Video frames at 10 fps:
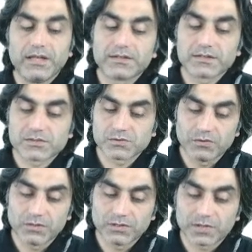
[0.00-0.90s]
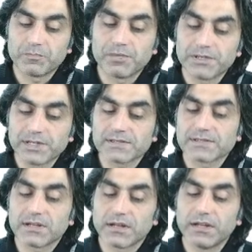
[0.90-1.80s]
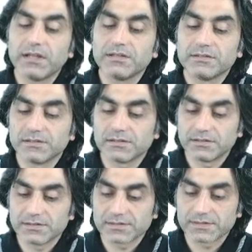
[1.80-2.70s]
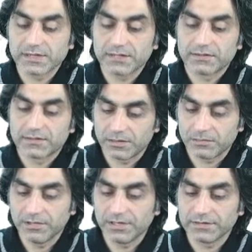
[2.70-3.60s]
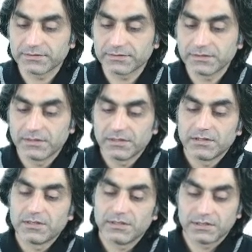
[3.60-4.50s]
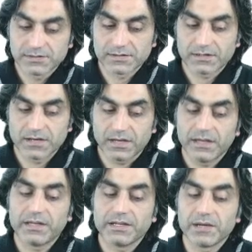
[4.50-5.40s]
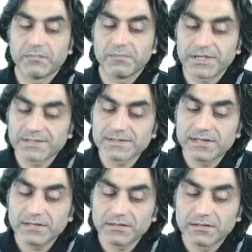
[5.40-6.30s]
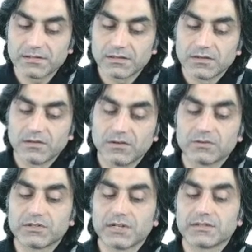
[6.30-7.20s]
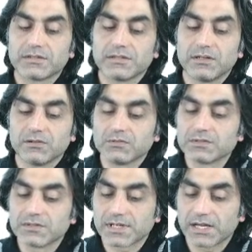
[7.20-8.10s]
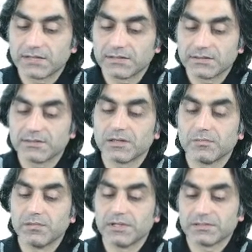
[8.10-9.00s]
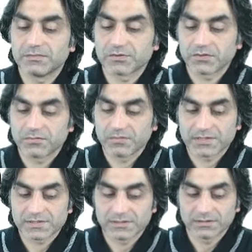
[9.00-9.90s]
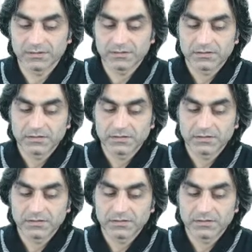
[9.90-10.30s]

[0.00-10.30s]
Ey Resul! Rabbinden sana ne indirildiyse tebliğ et. Yanı sıra eğer yapmaz isen o takdirde onun risaletini tebliğ etmiş olmazsın.